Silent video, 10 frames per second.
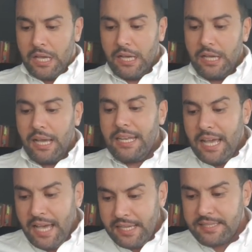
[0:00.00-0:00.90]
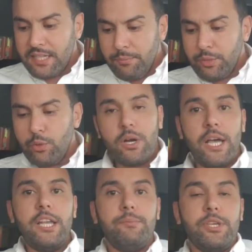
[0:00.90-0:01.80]
آه، على حسب
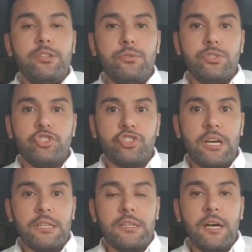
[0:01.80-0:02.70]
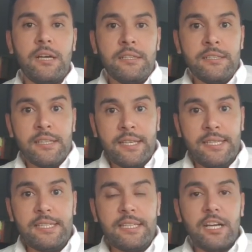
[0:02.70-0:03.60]
يقال بأنه إن شاء الله
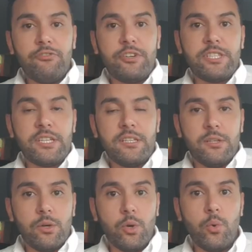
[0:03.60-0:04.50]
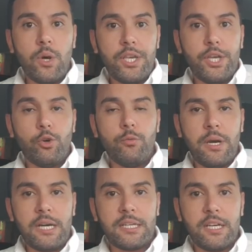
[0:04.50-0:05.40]
عيد الفطر هو يوم
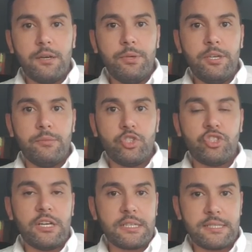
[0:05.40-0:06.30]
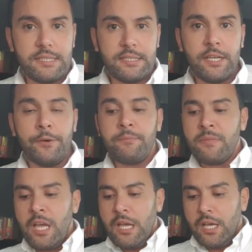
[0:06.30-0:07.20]
الرابع من شهر ستة
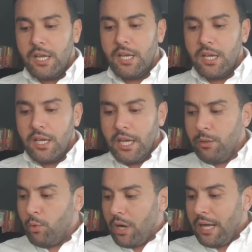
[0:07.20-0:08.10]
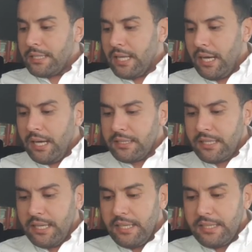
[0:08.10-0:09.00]
آه، المقاطعات
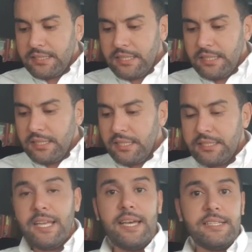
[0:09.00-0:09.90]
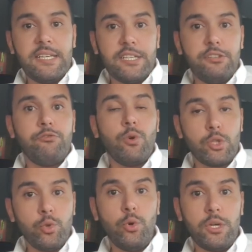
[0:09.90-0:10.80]
التي تعترف
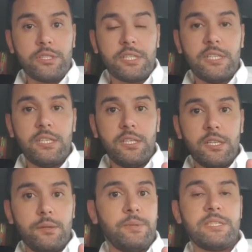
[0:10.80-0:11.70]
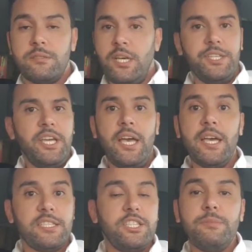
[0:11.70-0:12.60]
وتعطي آه، بس يعني
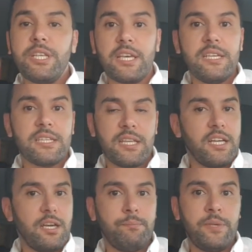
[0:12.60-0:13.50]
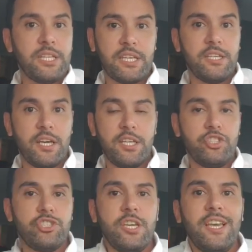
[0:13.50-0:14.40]
عادي من غير طلب من غير أي
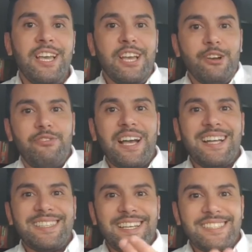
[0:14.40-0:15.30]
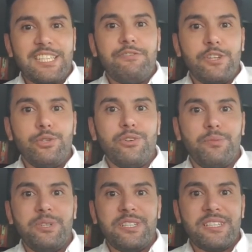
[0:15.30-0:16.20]
شيء فقط الطفل
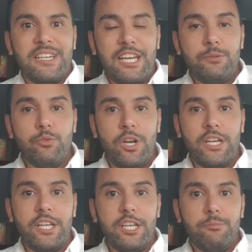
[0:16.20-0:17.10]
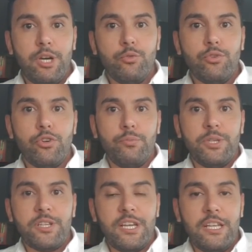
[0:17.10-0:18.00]
يخبر المعلم أو
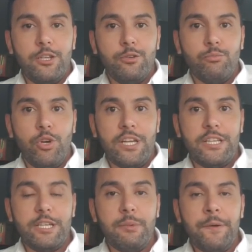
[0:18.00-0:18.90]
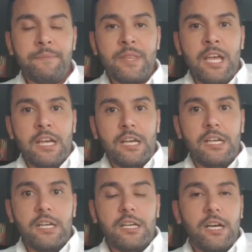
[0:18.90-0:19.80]
يخبر المعلمة
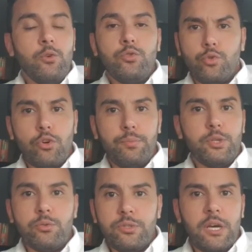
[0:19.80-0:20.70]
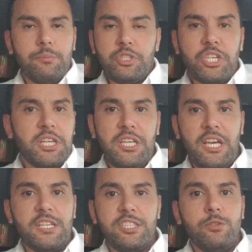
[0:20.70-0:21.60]
آه، أو تخبرون بشكل
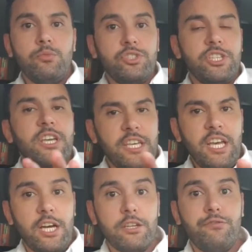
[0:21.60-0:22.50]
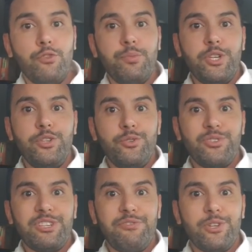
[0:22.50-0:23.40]
عادي المدير كي يعرفوا بأنه
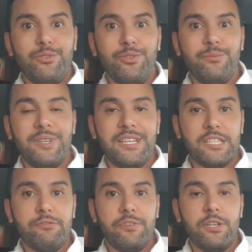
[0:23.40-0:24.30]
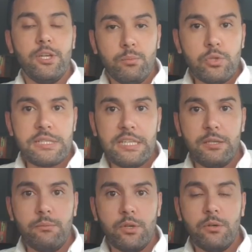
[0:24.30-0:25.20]
طفلكم طفل
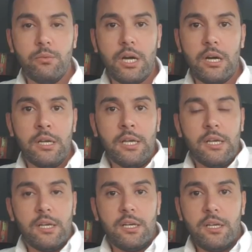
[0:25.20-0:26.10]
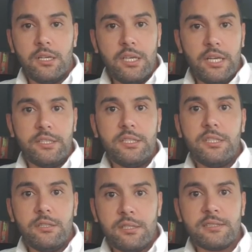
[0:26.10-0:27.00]
مسلم
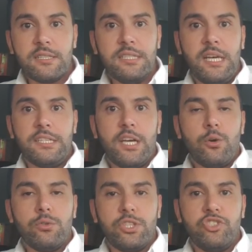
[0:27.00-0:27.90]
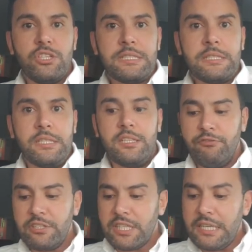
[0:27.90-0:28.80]
ويعني يستطيع أن يأخذ إجازة عيد
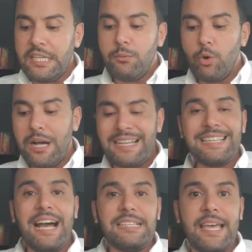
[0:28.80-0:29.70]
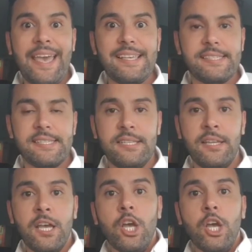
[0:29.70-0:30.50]
الفطر هي مقاطعة هسن